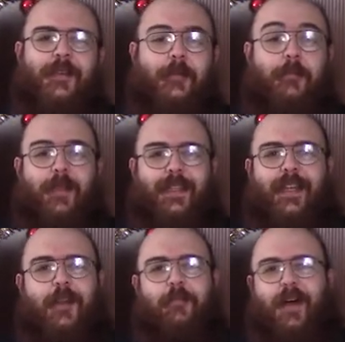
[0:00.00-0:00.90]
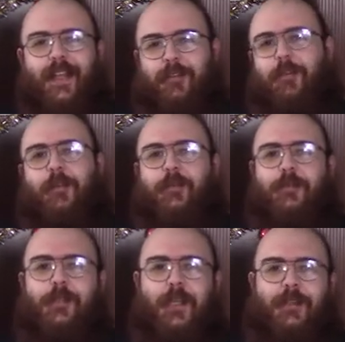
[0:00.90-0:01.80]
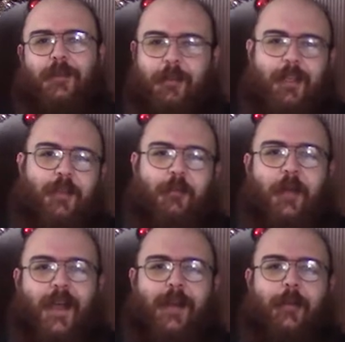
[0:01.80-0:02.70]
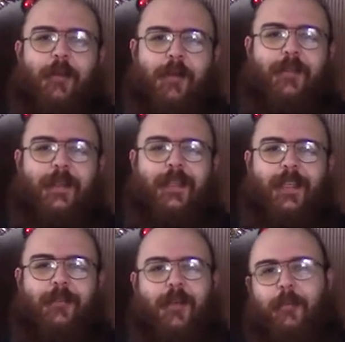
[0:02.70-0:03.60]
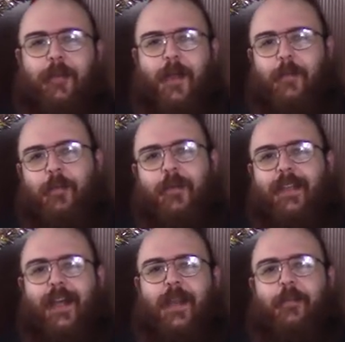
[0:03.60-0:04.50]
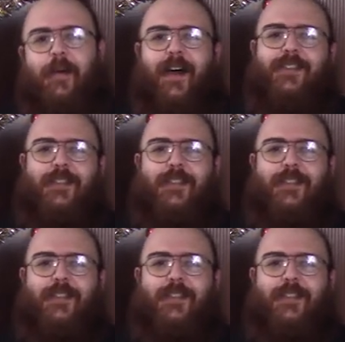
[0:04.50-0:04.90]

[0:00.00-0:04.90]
mettere al bando il concetto di guerra preventiva per portare pace